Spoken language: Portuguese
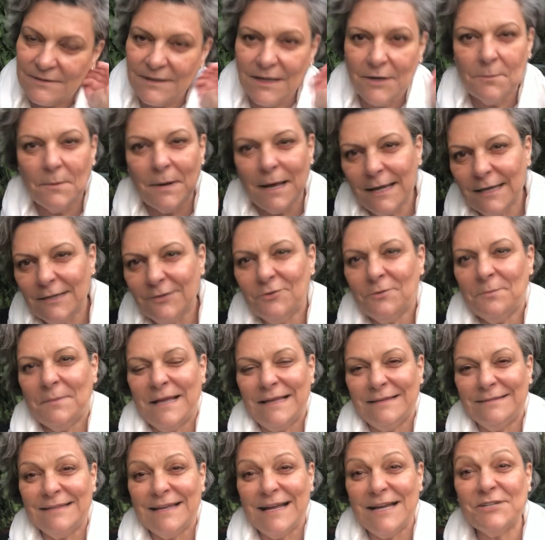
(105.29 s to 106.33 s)
tem uma
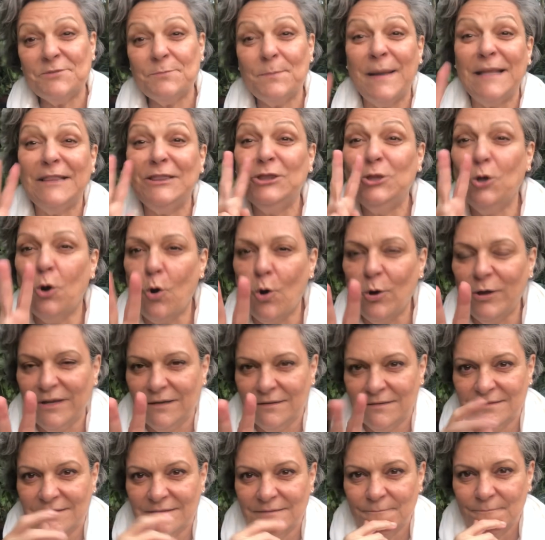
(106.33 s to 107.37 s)
hidromassagem para
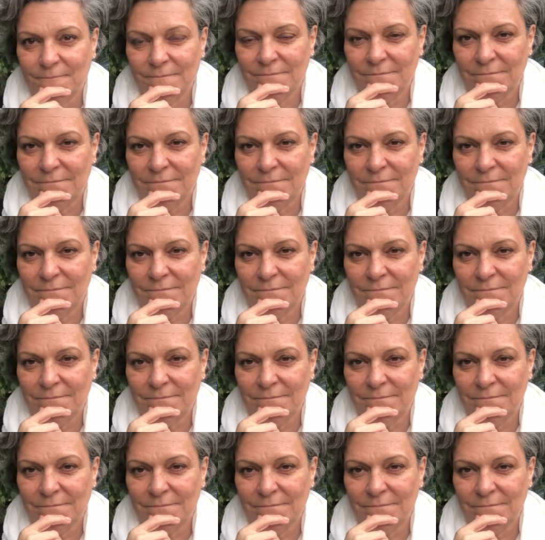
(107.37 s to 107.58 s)
dois.